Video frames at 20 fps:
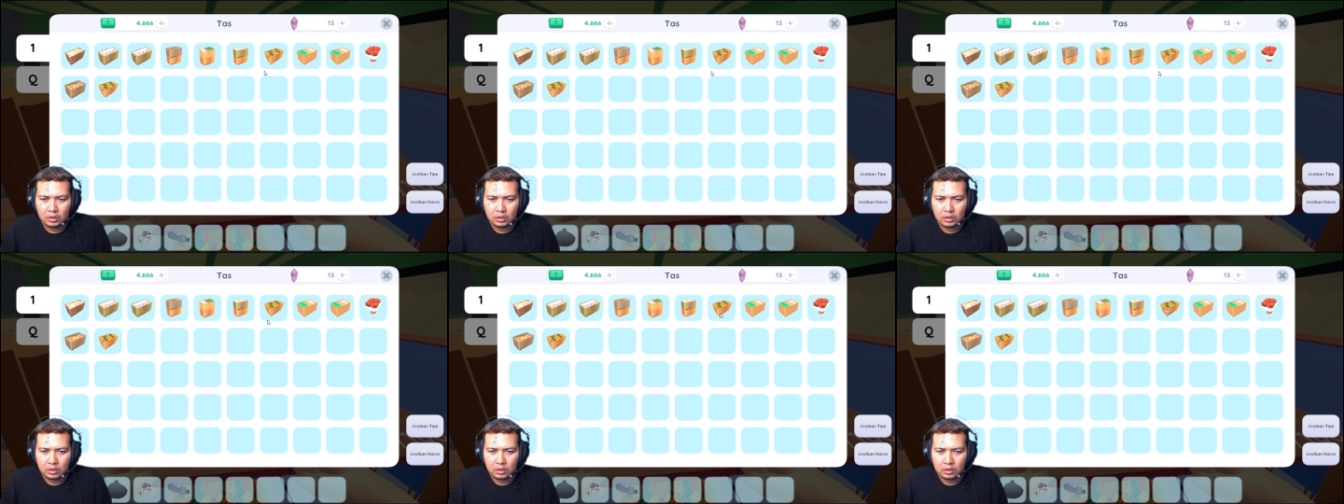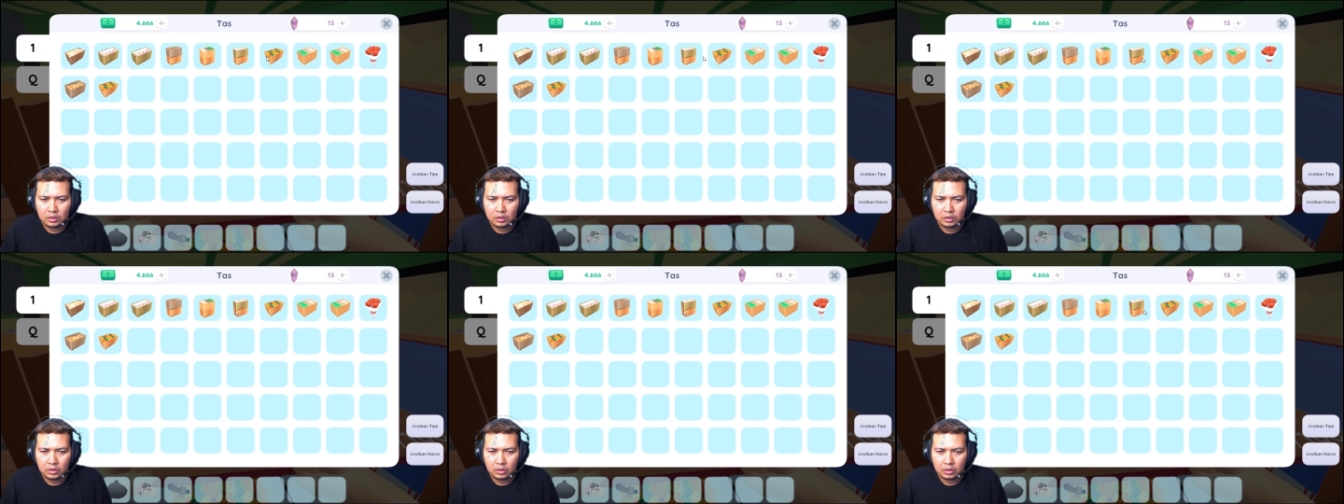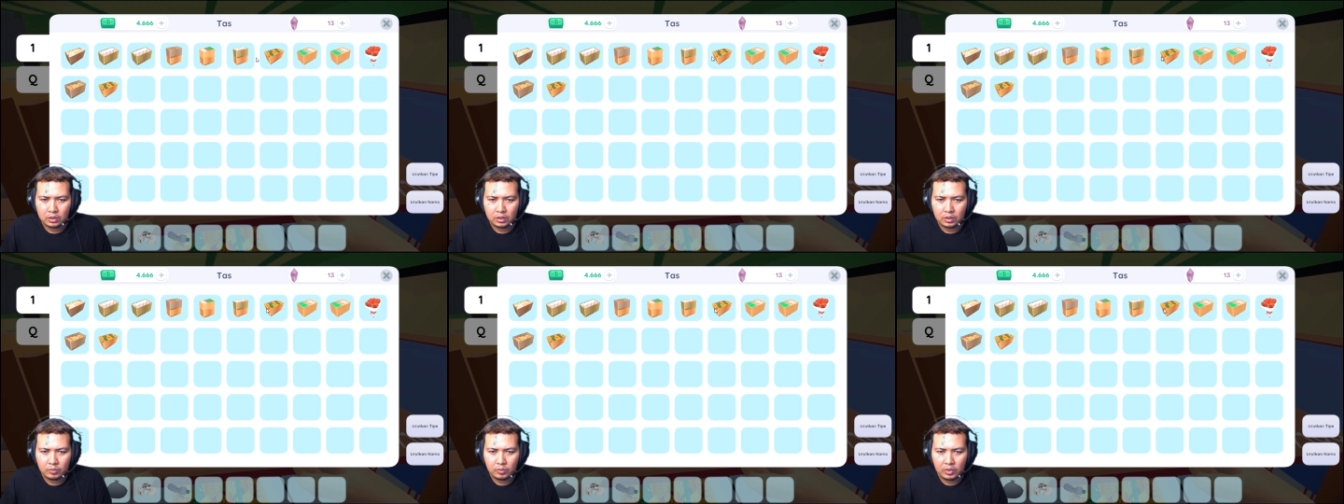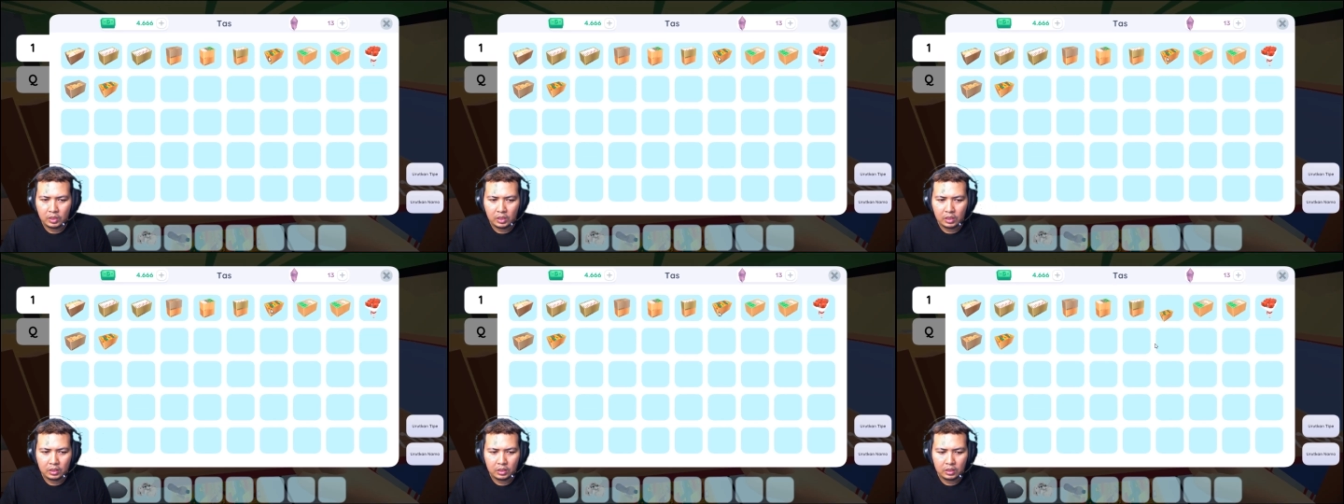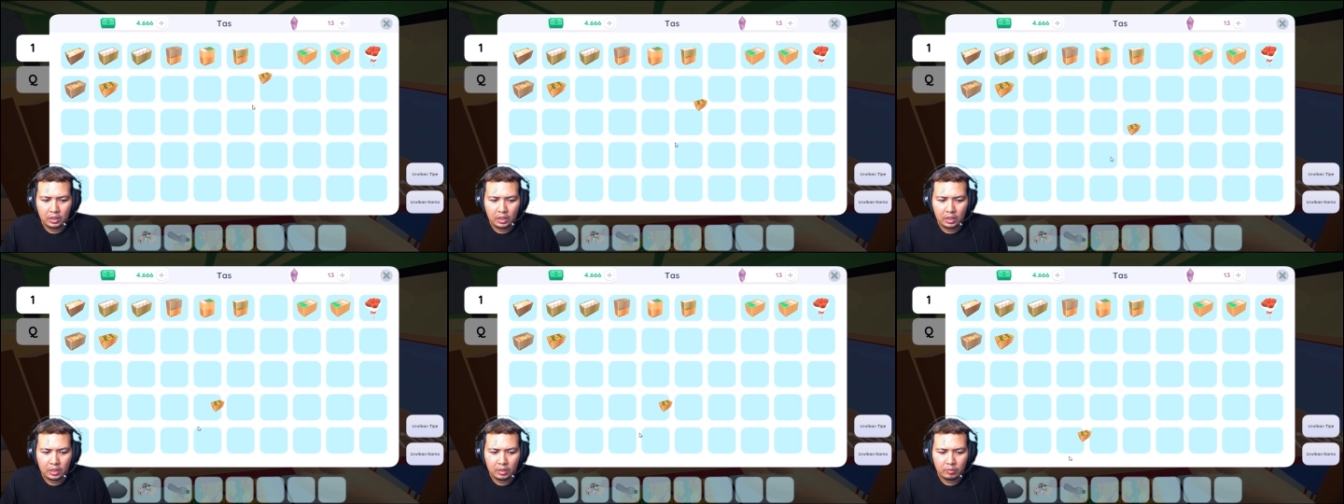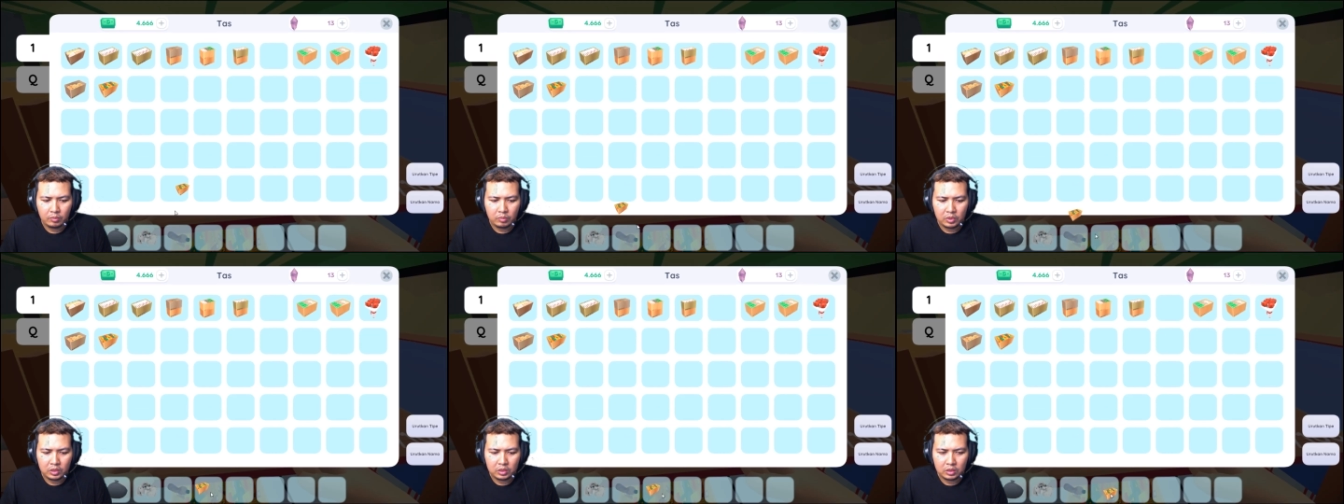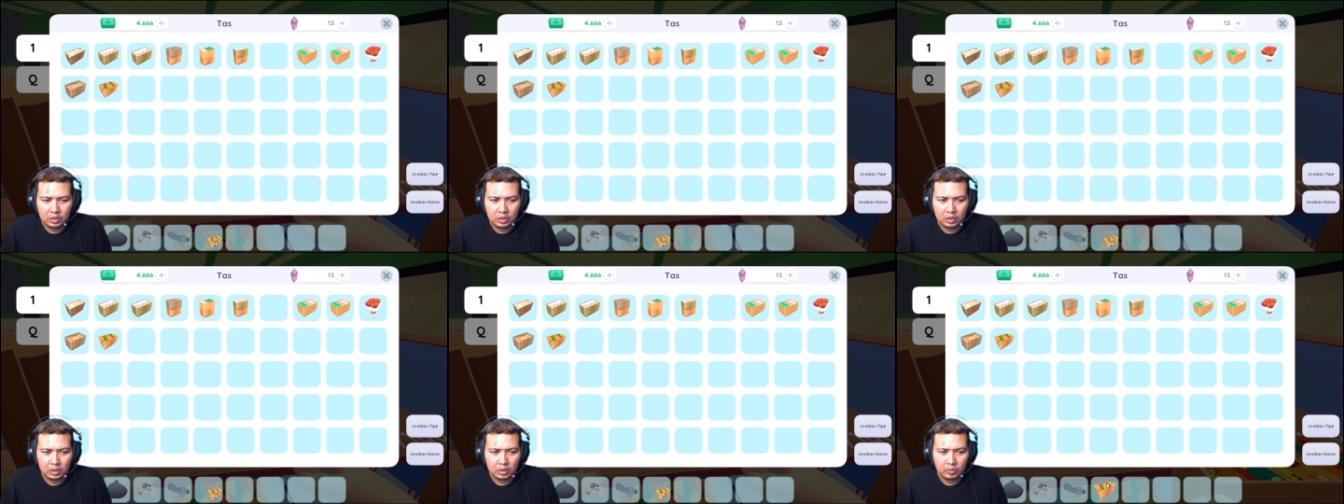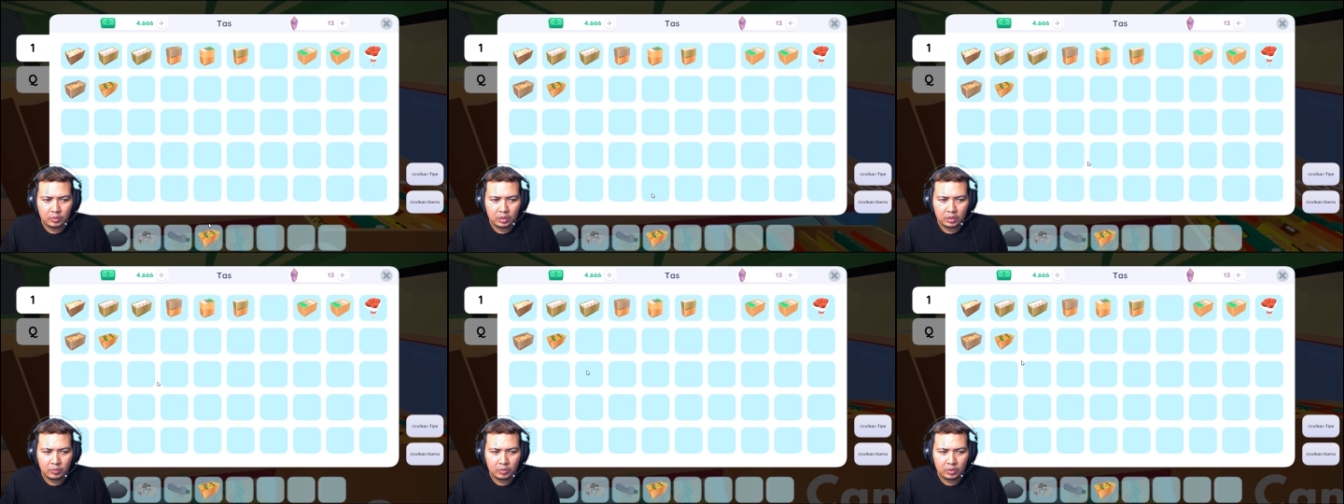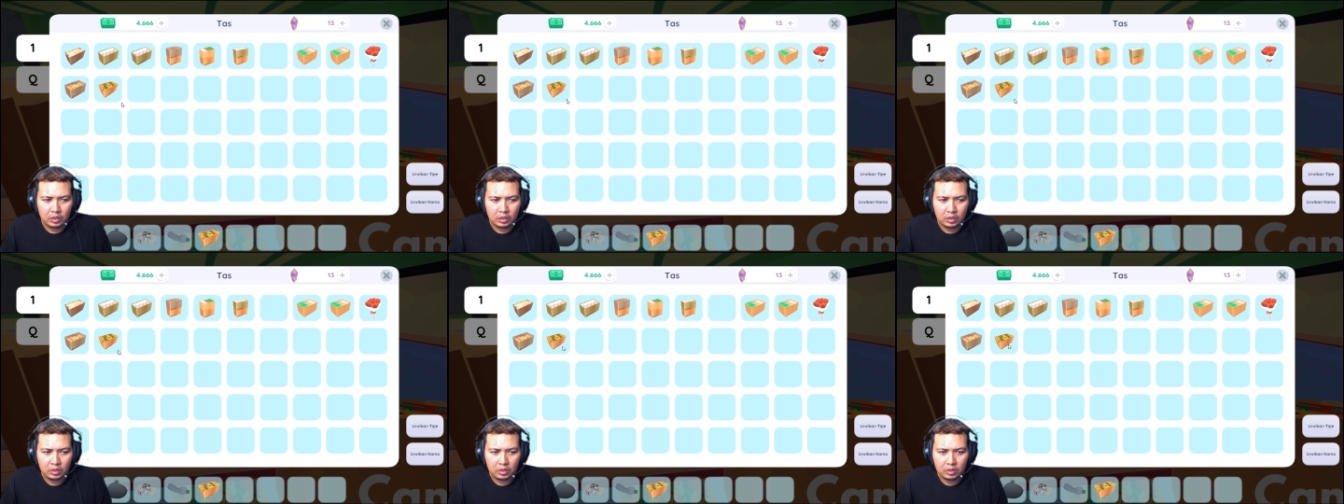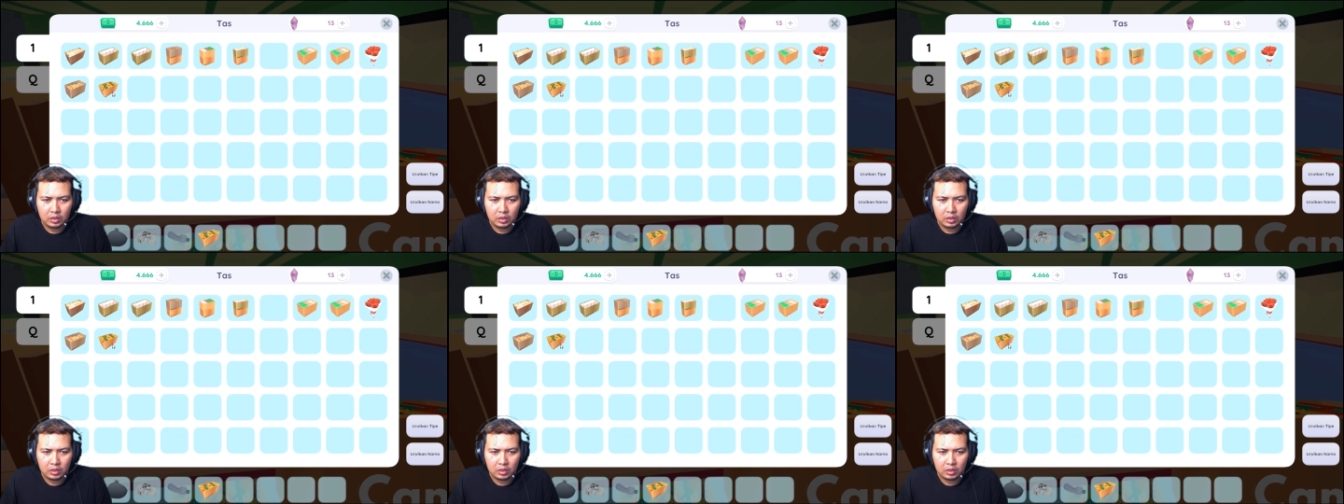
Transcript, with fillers: uh, stok cemilannya habis nih teman-teman